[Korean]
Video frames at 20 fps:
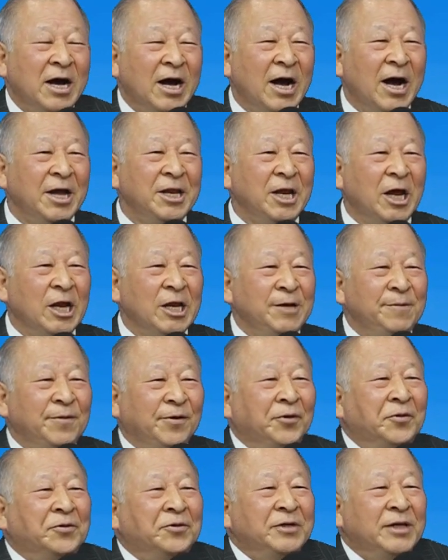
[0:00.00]

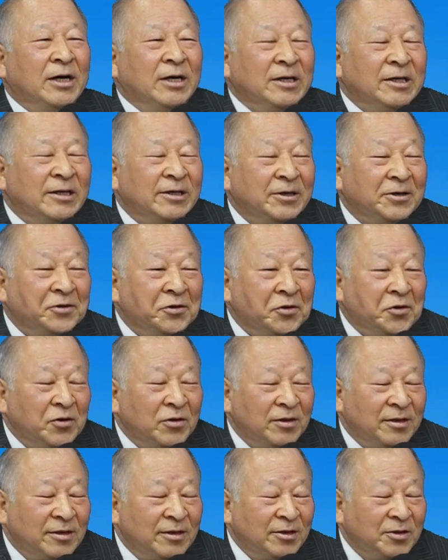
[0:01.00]
하나님하고 그냥
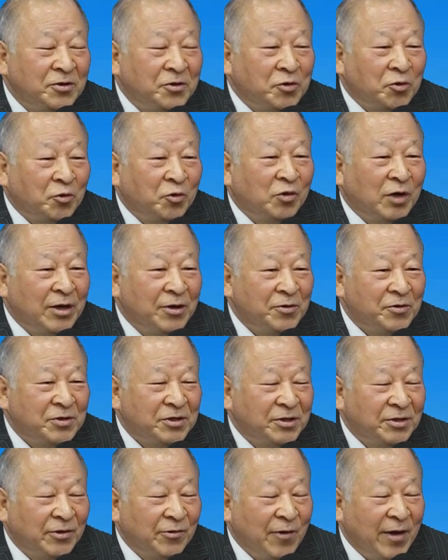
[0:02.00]
교류가
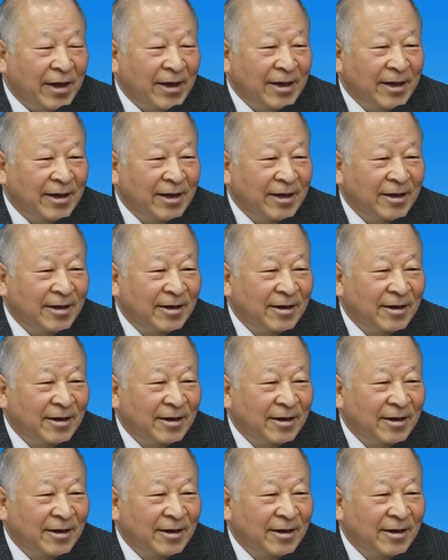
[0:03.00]
이루어지는 거 왜?